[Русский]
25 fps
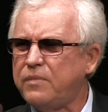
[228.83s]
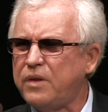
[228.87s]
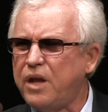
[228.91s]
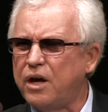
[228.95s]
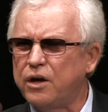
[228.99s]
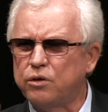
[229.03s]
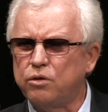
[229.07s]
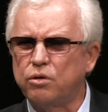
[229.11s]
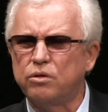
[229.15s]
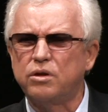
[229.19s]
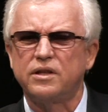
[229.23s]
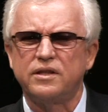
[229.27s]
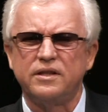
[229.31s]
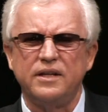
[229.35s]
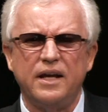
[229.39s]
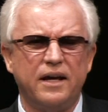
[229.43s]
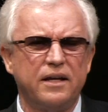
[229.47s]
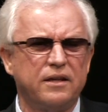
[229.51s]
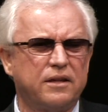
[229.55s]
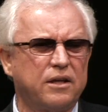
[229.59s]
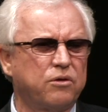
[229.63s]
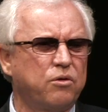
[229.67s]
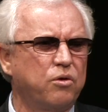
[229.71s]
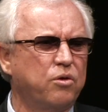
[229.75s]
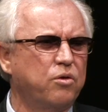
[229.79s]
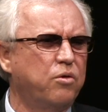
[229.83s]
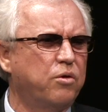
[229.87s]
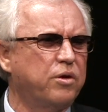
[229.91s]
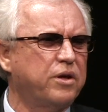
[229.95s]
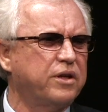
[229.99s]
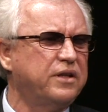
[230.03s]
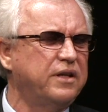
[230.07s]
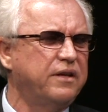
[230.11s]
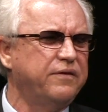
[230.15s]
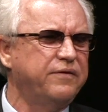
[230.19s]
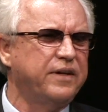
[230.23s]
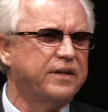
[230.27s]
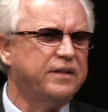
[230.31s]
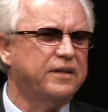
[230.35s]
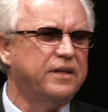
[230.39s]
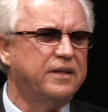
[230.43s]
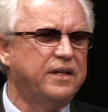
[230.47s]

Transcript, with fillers: Кто-то знает такой город, наверное,